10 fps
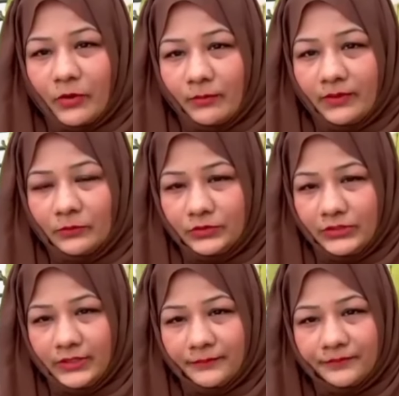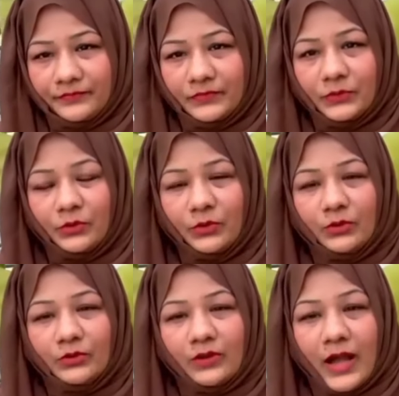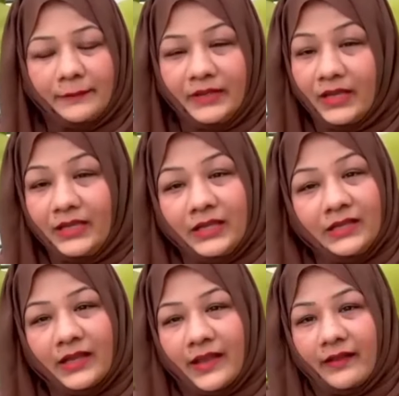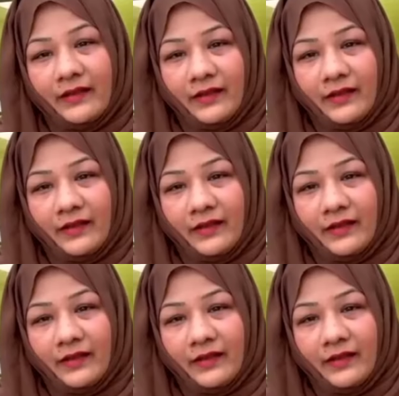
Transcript: प्रॉब्लम होती है तो आप ये नहीं कहें